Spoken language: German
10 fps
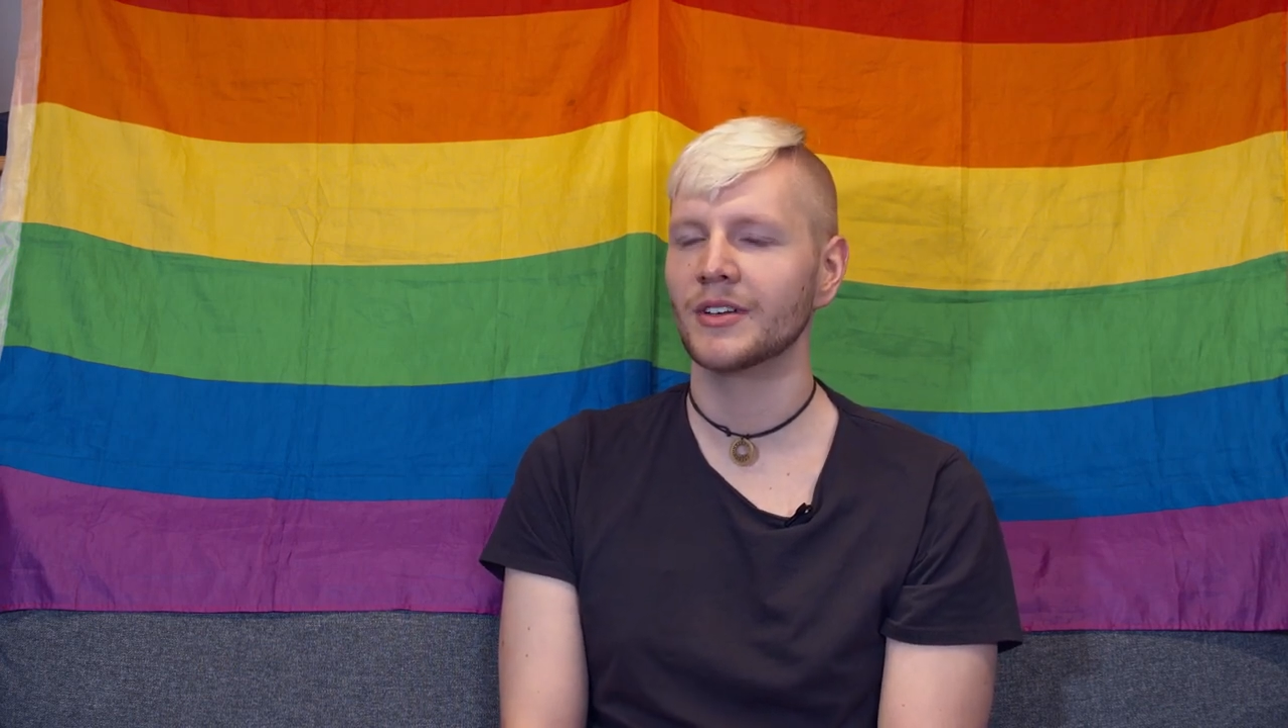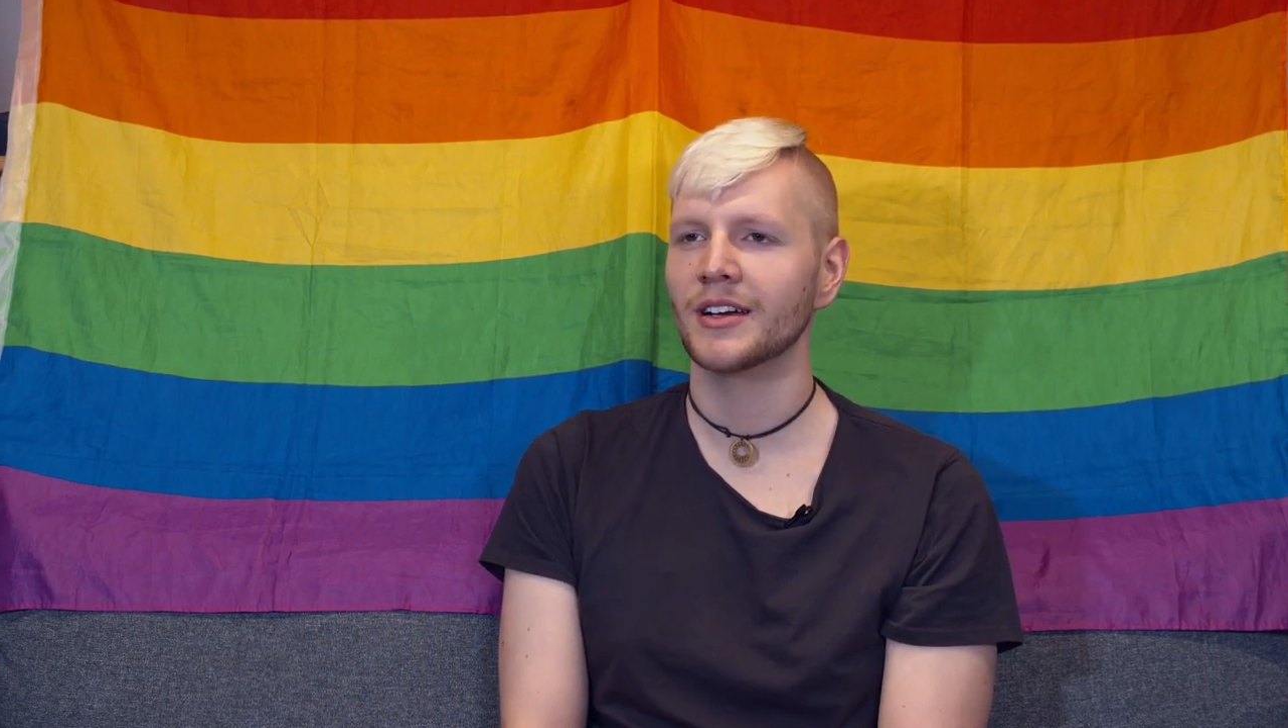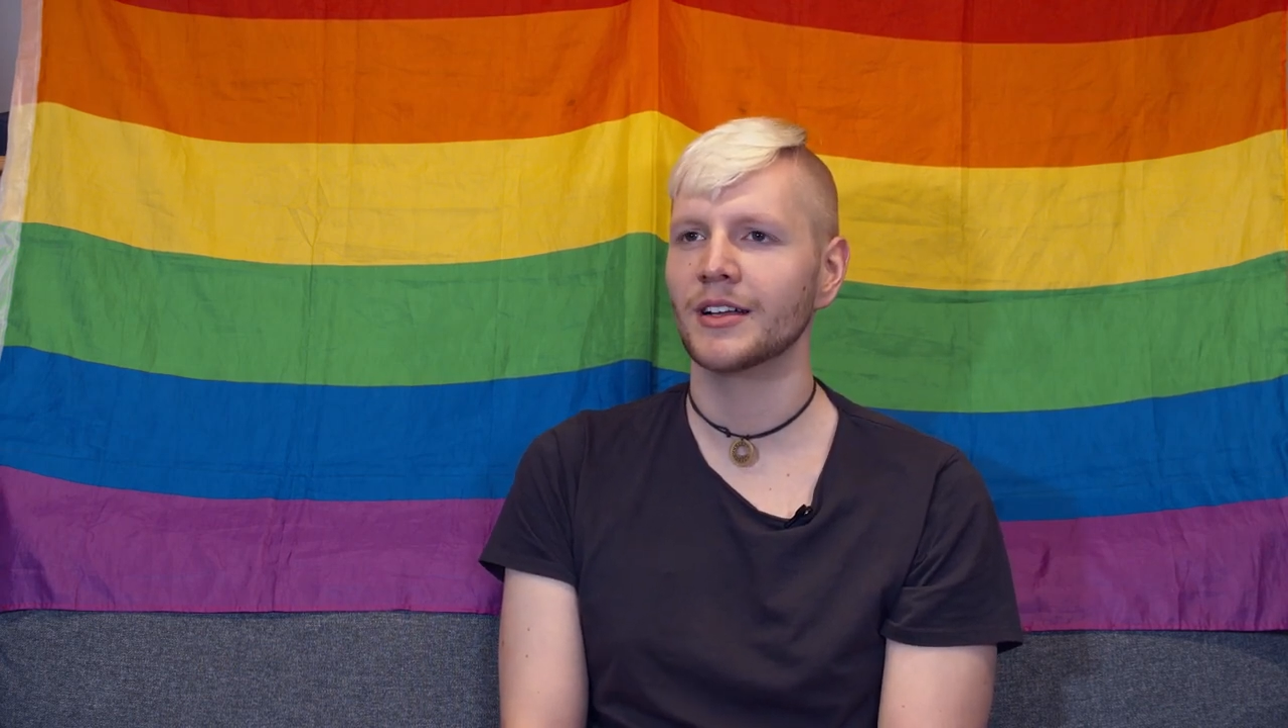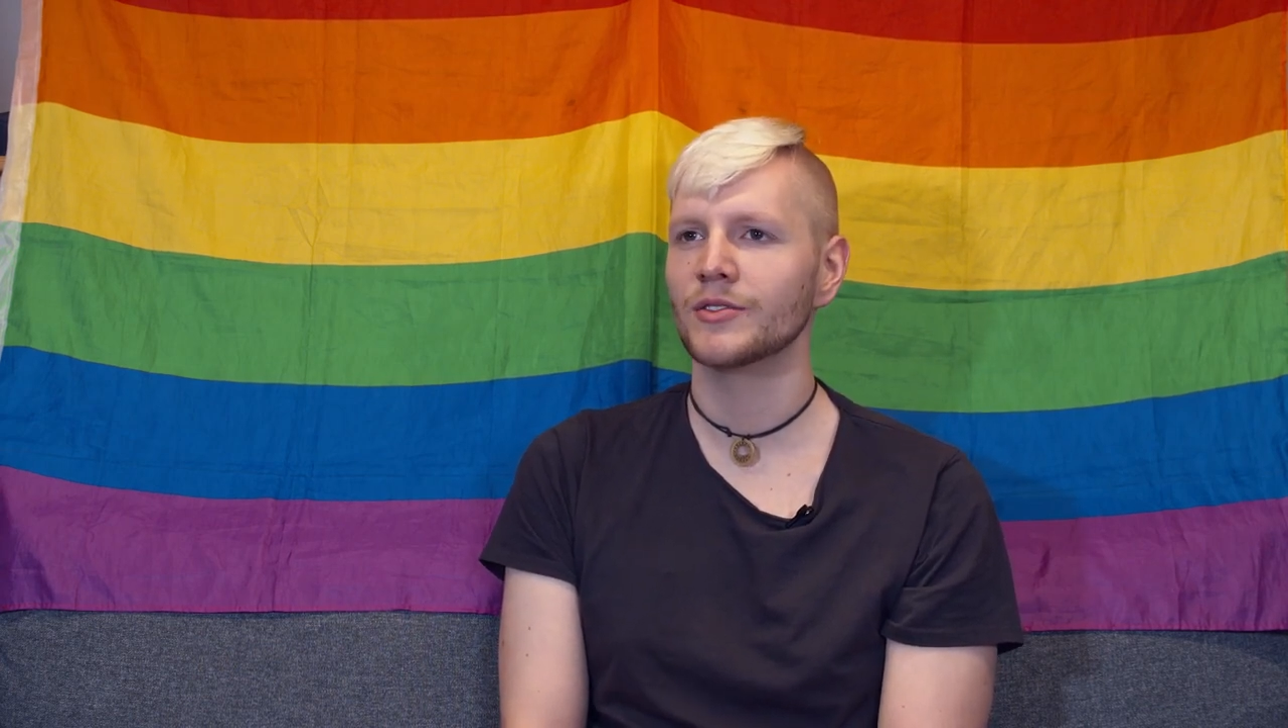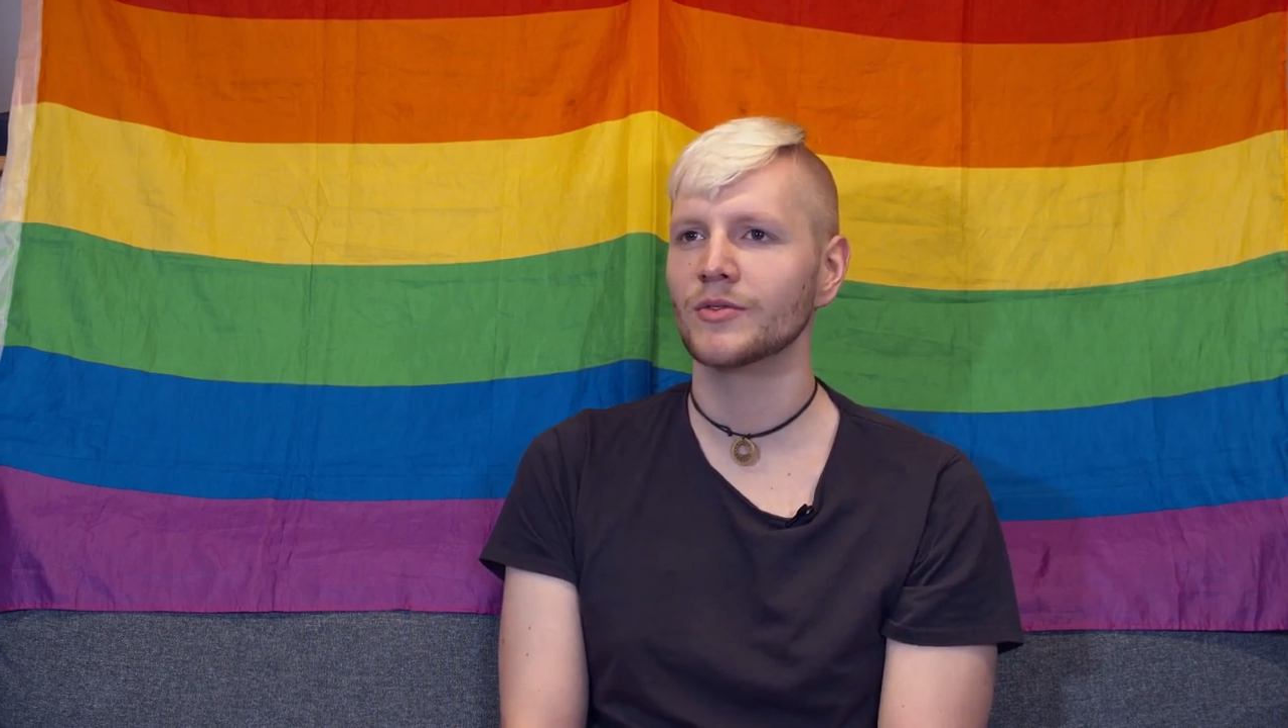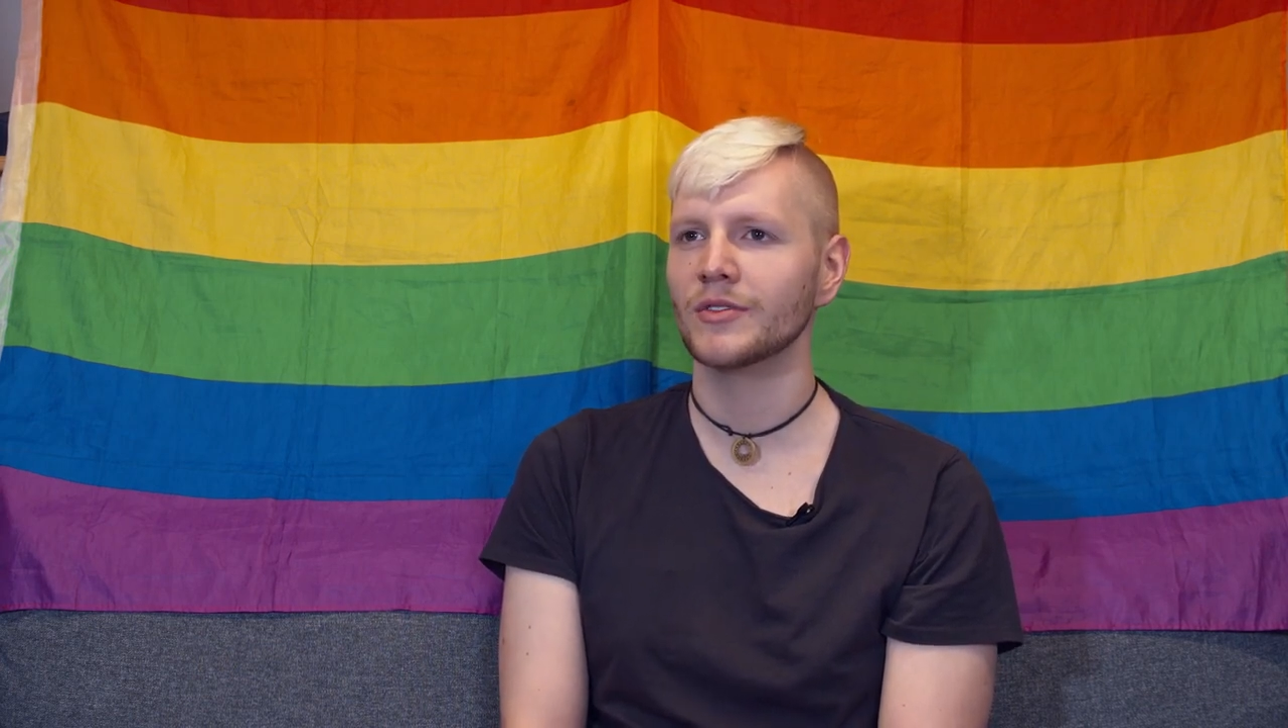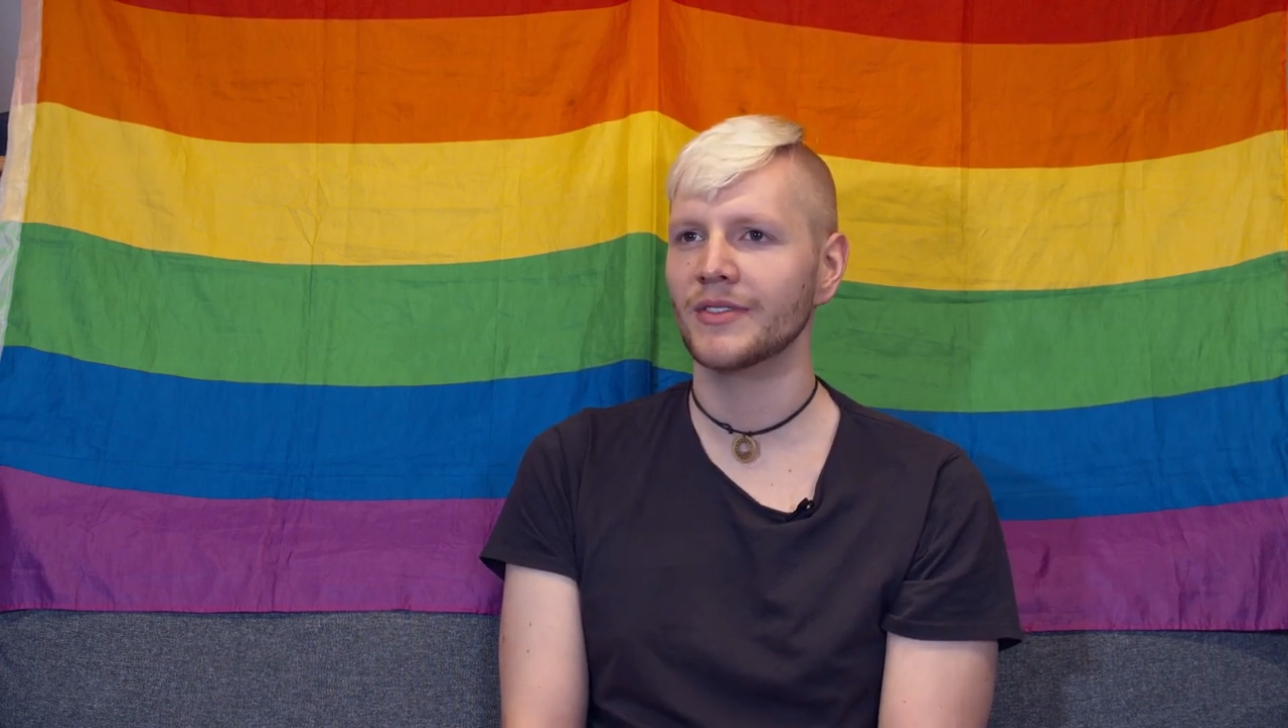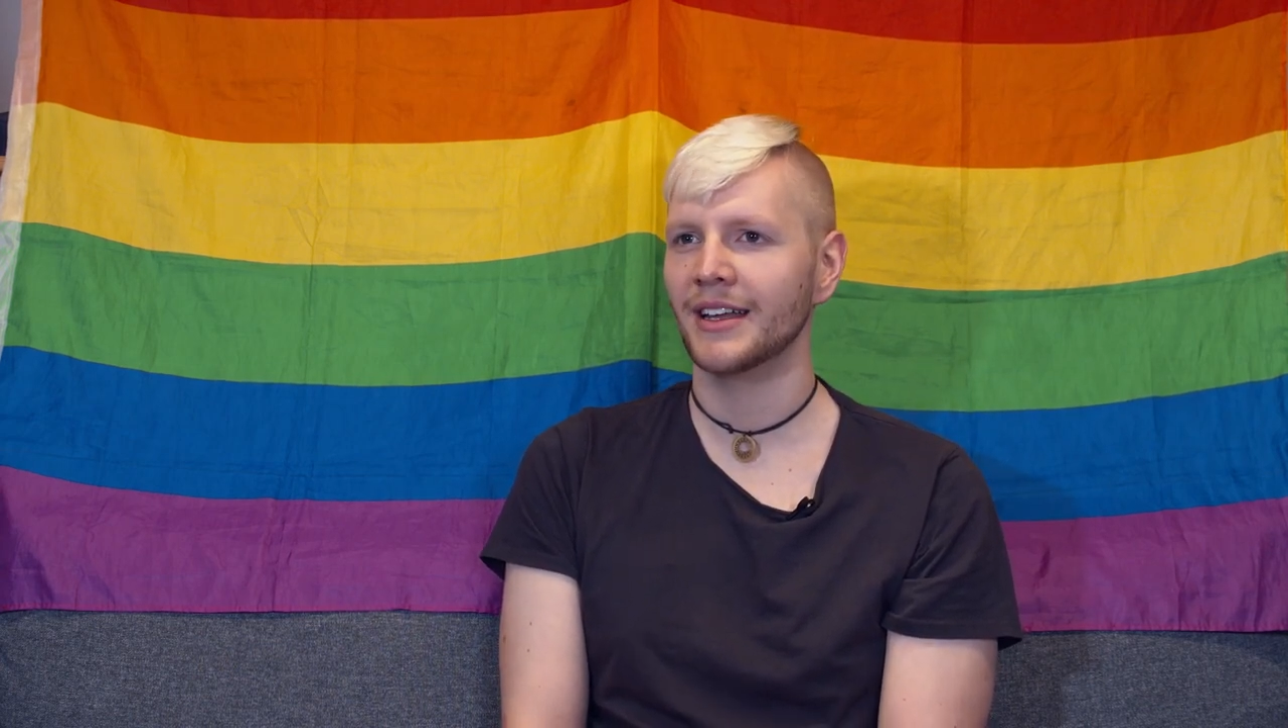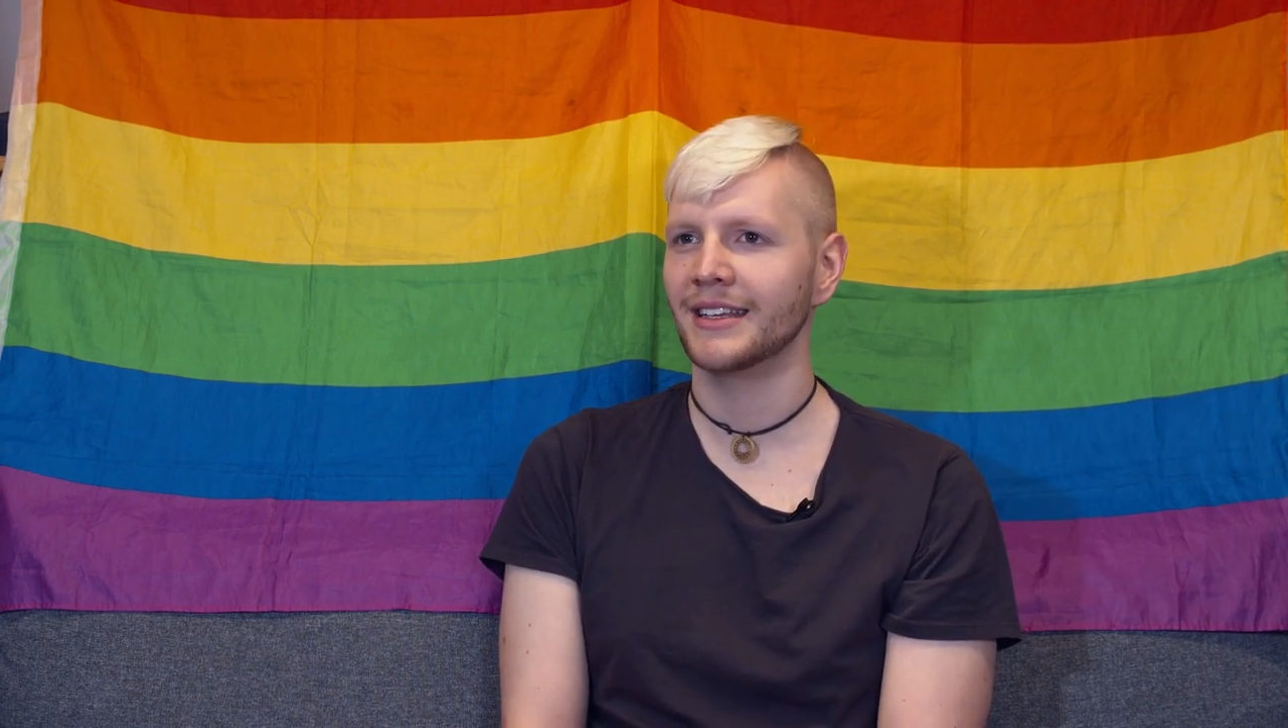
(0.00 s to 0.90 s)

oder ganz schwul wäre,